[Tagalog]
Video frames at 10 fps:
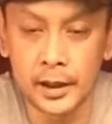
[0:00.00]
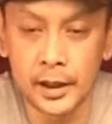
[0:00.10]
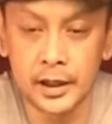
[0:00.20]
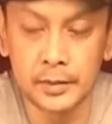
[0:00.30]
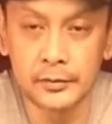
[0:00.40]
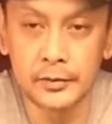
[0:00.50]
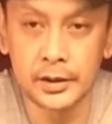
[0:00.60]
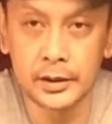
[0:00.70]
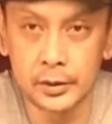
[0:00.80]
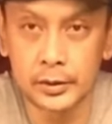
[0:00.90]
uh, ibang
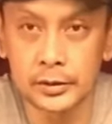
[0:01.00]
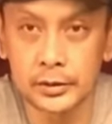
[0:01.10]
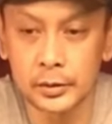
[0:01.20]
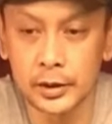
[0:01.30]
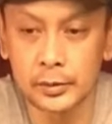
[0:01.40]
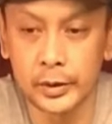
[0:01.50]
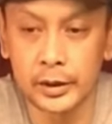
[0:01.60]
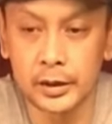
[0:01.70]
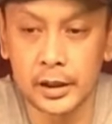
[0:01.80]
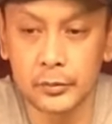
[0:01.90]
videos so that
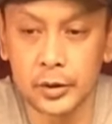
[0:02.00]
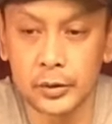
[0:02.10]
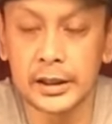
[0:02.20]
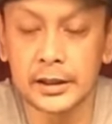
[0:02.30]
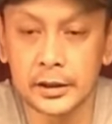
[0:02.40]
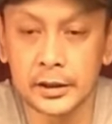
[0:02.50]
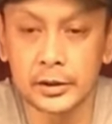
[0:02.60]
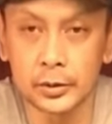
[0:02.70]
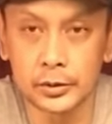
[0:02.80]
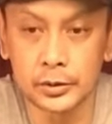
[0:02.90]
we, I, we can
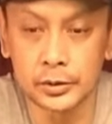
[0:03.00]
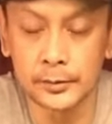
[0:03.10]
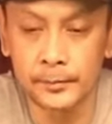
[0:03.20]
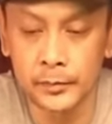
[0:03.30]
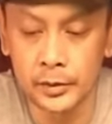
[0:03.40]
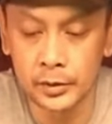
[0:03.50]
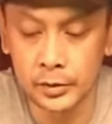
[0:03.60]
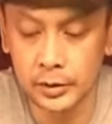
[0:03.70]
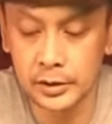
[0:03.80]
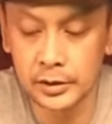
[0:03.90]
learn also.
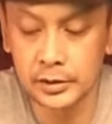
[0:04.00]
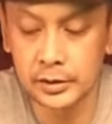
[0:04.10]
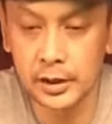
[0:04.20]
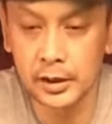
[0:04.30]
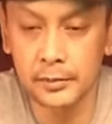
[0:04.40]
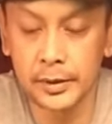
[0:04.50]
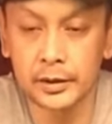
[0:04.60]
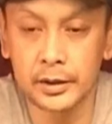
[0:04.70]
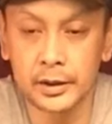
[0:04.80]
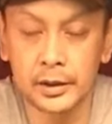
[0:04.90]
So this, uh, my
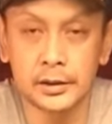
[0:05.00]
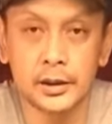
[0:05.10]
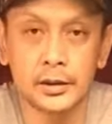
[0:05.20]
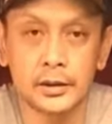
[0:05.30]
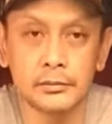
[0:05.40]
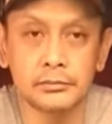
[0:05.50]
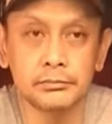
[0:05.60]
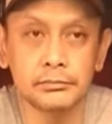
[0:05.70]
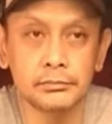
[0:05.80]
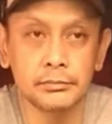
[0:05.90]
learnings are
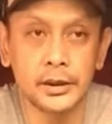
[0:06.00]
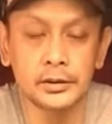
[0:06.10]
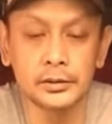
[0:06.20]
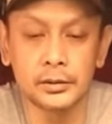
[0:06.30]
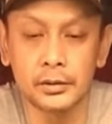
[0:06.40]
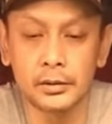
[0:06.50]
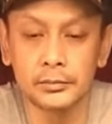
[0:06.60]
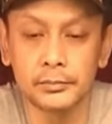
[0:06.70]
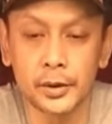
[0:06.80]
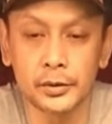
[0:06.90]
based
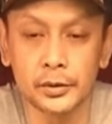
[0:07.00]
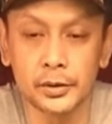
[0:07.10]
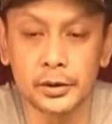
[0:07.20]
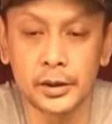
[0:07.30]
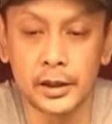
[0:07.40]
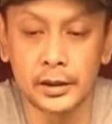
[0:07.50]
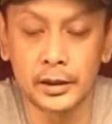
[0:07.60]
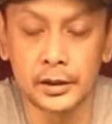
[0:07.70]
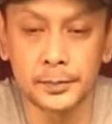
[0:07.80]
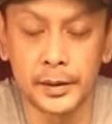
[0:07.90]
on personal
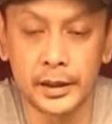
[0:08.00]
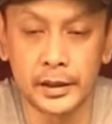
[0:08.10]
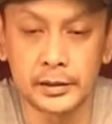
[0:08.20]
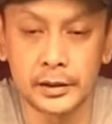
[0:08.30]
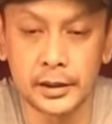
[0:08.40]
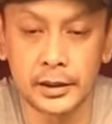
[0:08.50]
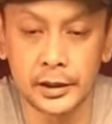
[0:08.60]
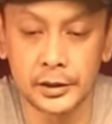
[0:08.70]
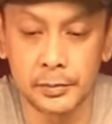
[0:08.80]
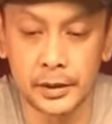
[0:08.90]
knowledge, experience and
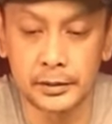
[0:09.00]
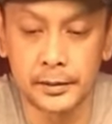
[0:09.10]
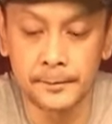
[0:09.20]
knowledge but